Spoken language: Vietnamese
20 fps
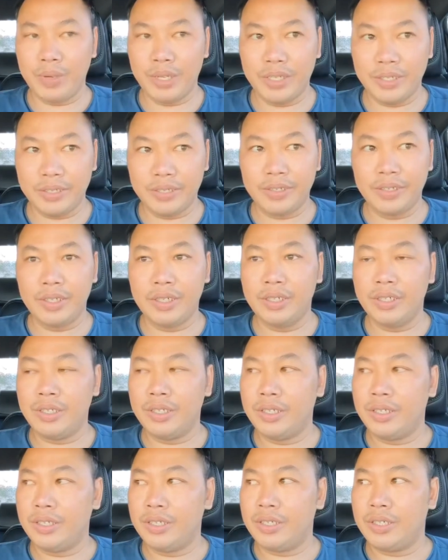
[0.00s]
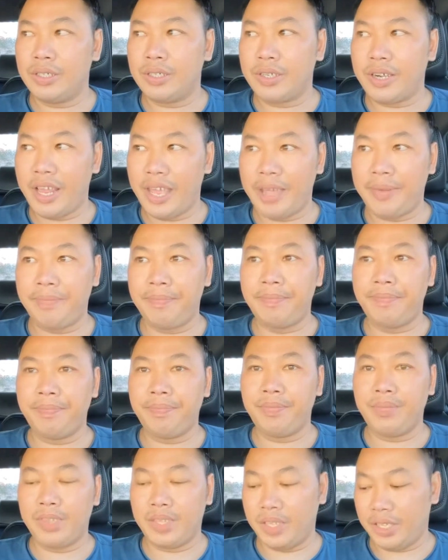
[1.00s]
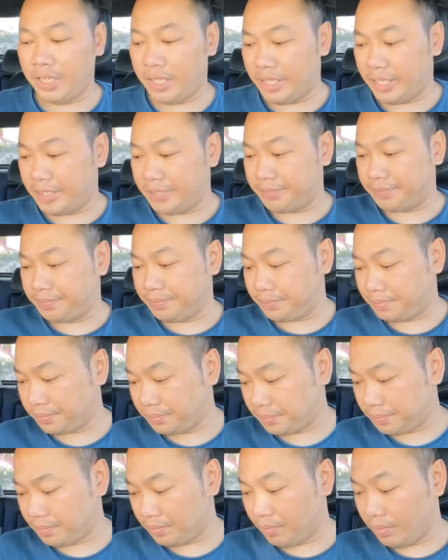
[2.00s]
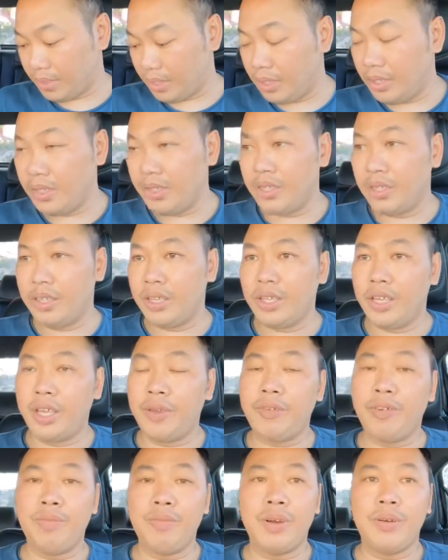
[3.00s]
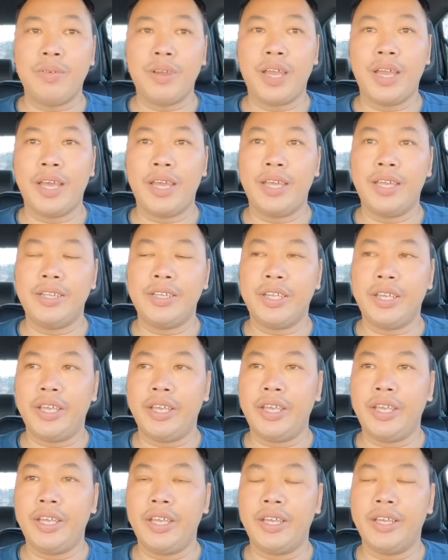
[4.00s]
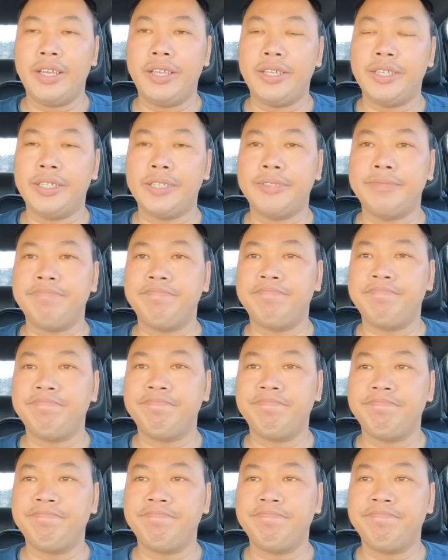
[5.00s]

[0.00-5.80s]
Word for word: minh đẹp thì à, em cũng mong hai anh chị à,